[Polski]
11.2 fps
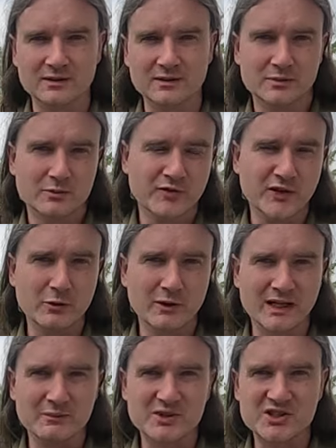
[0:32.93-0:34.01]
y,
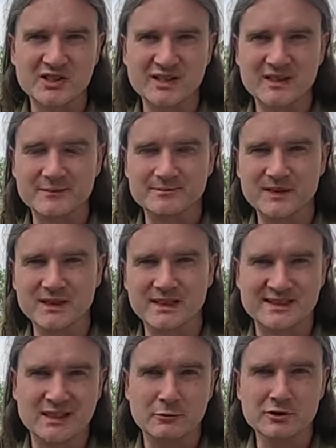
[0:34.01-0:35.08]
mówiłem, że
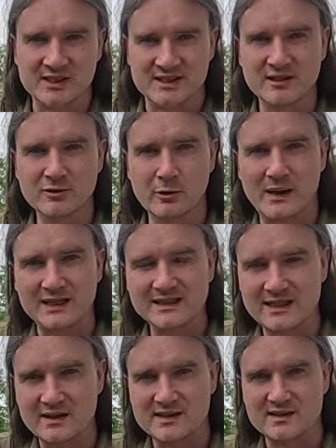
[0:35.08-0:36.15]
nastały czasy
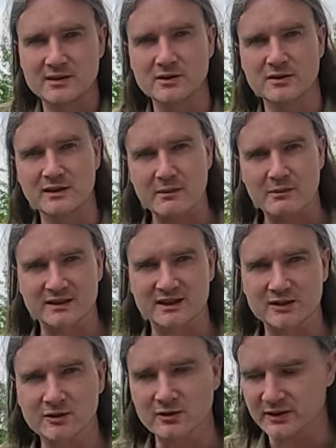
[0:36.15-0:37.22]
globalizacji, nie ma
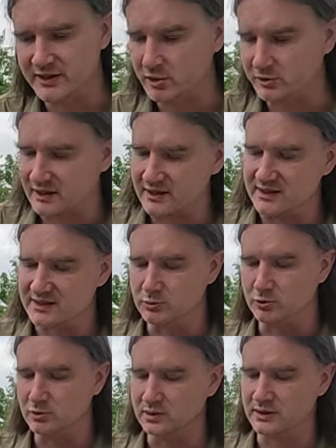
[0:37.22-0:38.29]
tego
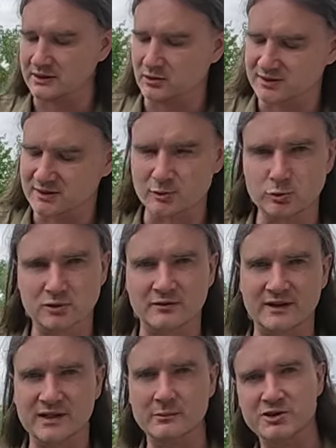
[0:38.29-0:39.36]
regionalizmu, jadąc do
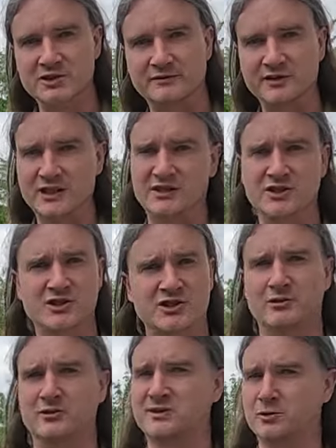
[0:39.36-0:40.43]
Dłutowa nie można wyhaczyć
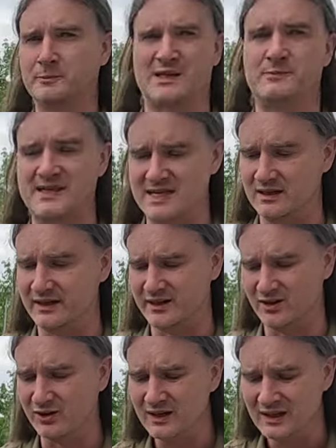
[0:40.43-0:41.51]
czegoś super
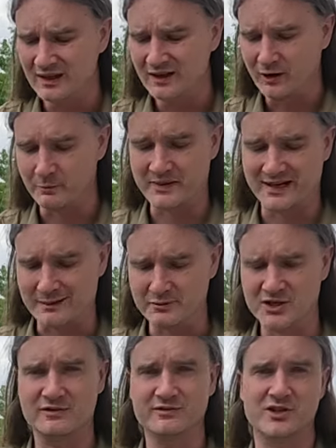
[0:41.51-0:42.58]
specjalnego. Opieramy
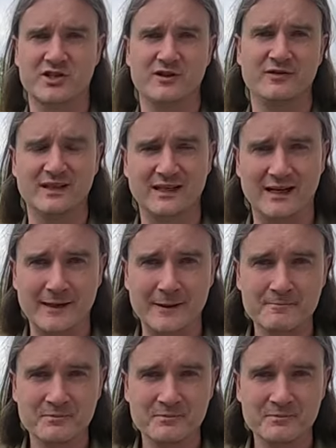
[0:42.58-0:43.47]
się właściwie na